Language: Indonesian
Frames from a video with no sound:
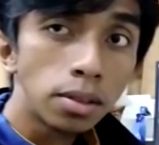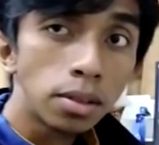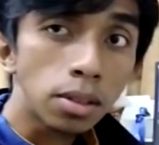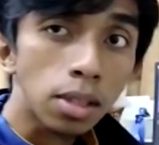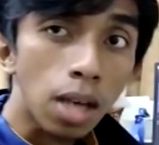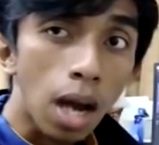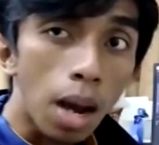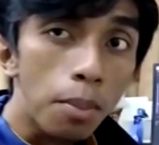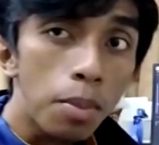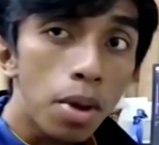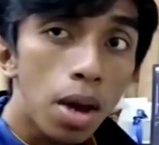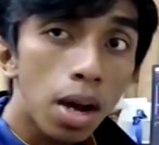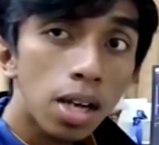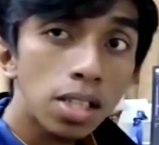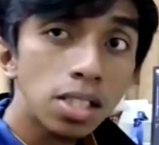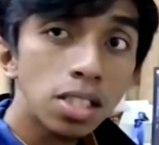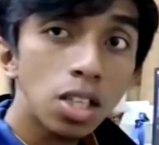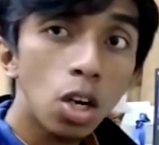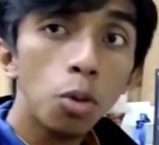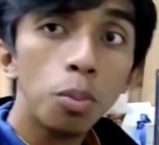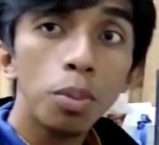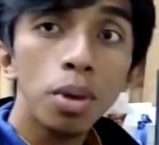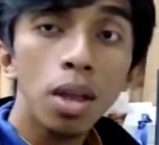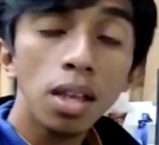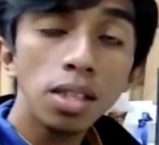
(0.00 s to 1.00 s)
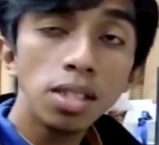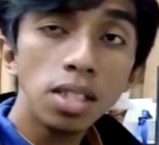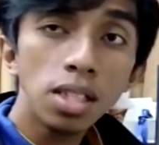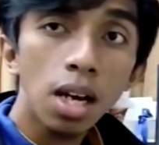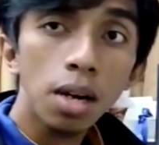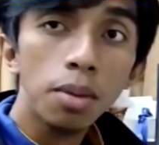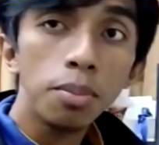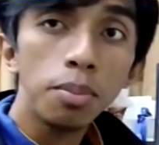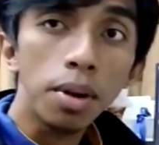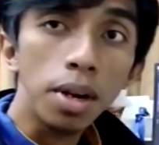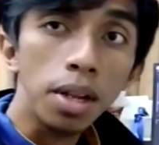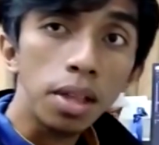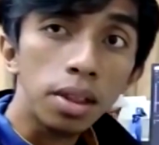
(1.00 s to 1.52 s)
kami akan selalu
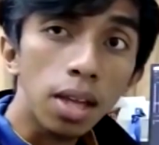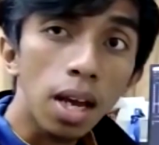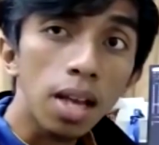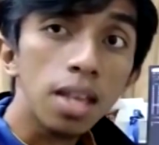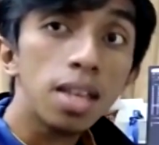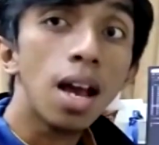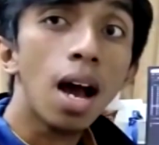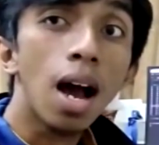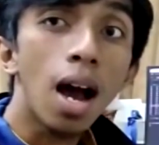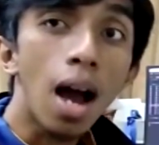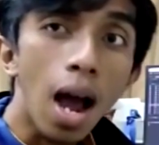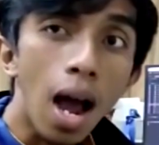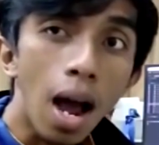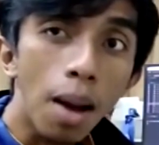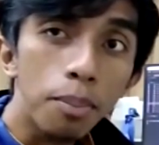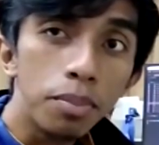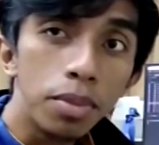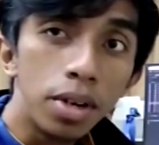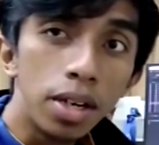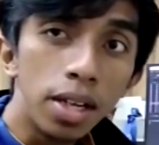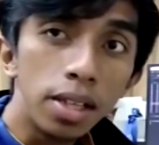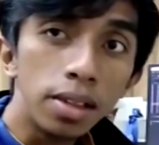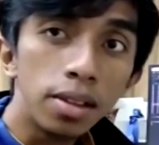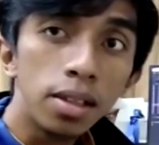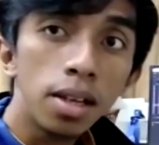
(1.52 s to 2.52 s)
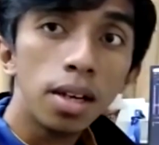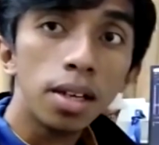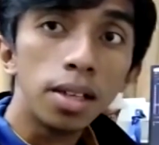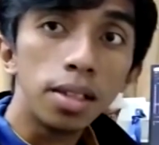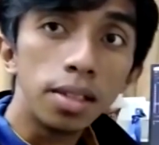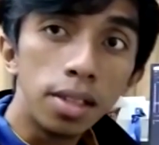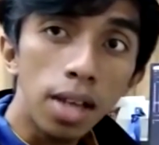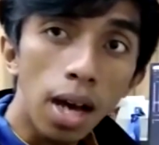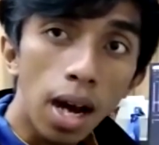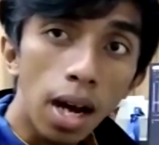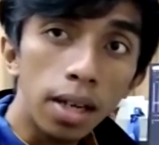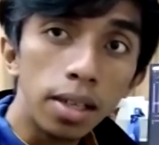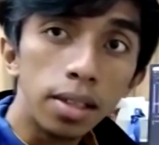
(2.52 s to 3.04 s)
menyajikan berita yang update
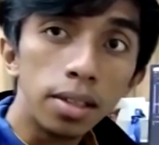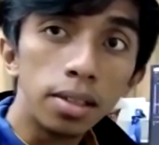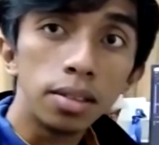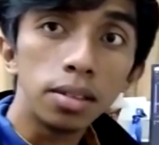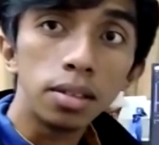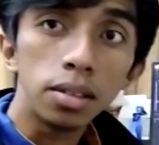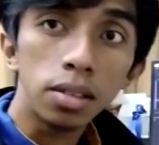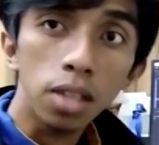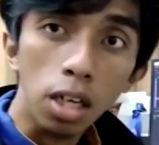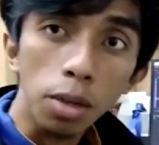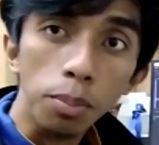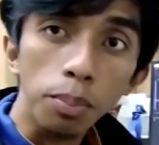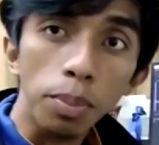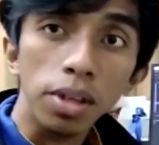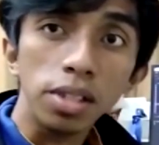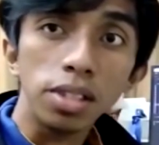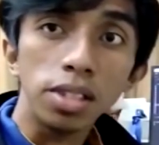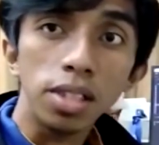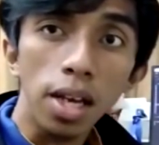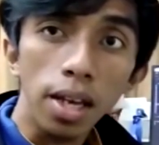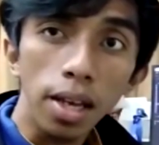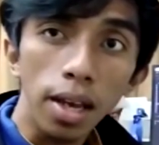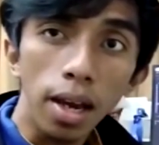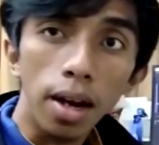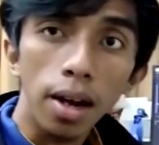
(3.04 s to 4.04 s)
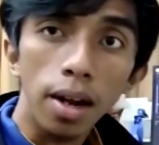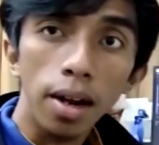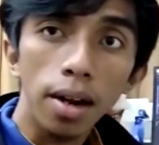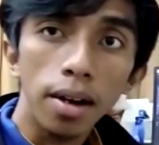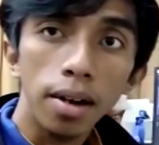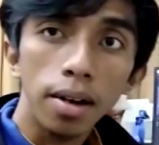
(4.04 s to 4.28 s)
dan terpercaya.